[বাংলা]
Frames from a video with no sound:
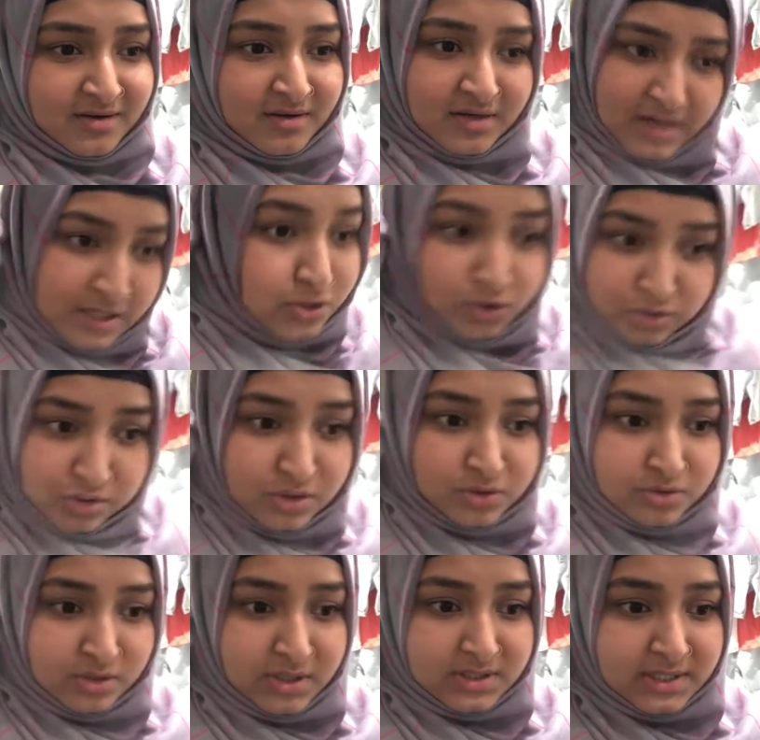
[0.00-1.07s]
না সত্যি
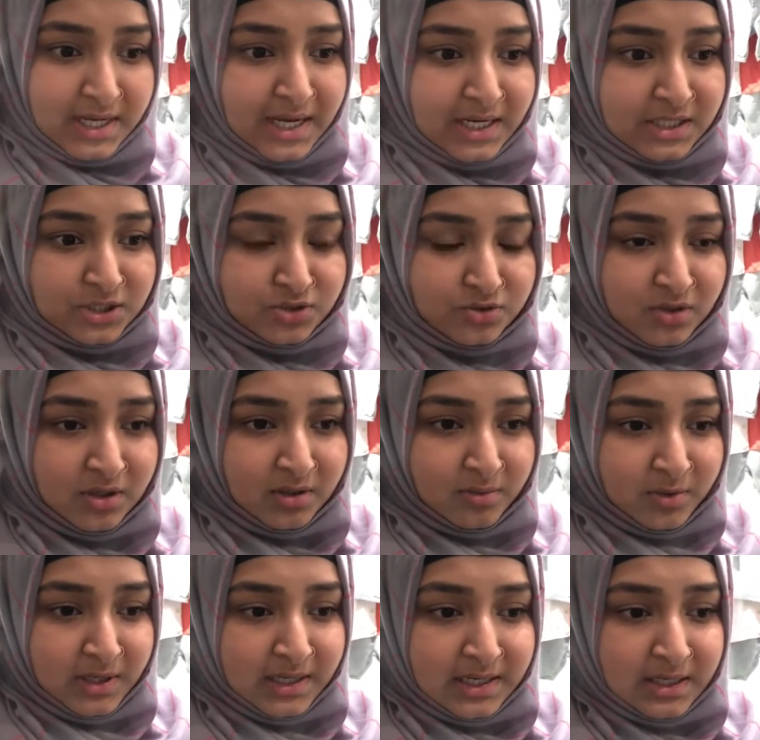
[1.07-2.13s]
সুন্দর আছে কালারটা সুন্দর
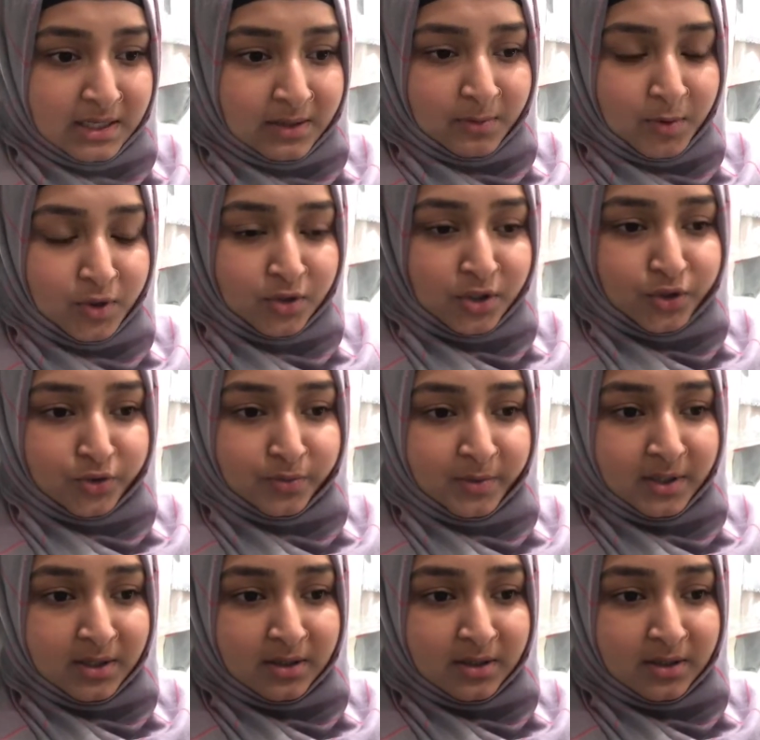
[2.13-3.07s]
লাগবে এই কালার পরো না তুমি